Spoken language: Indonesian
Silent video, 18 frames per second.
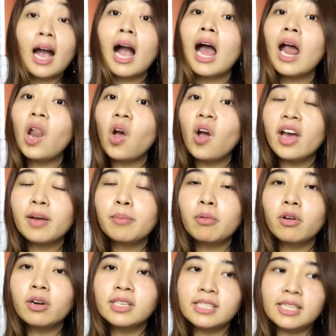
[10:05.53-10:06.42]
Kalau
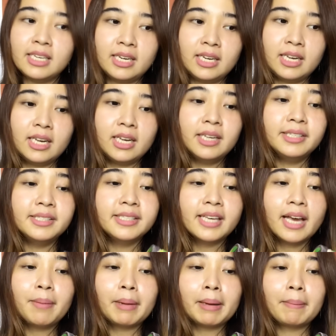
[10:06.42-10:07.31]
Herboris ini
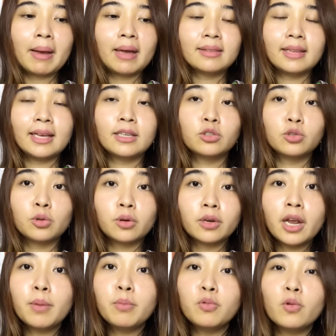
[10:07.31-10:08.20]
dia memang
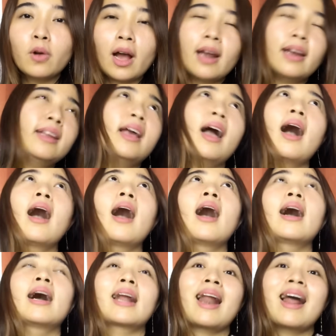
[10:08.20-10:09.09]
teksturnya bukan
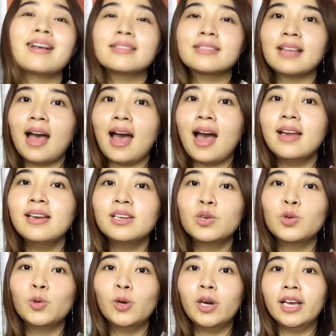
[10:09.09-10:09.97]
yang kerasa di
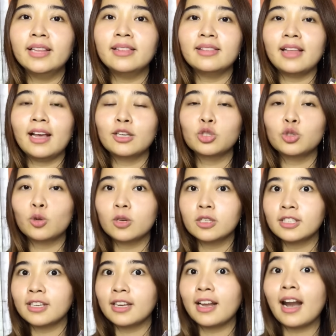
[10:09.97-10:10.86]
kulit, tekstur
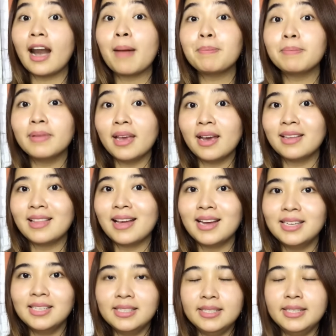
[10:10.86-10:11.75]
scrubnya
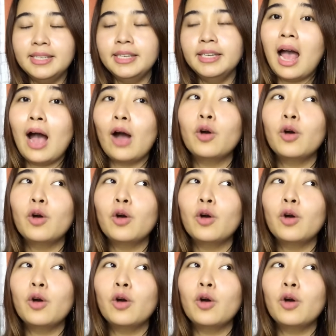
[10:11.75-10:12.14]
tadi.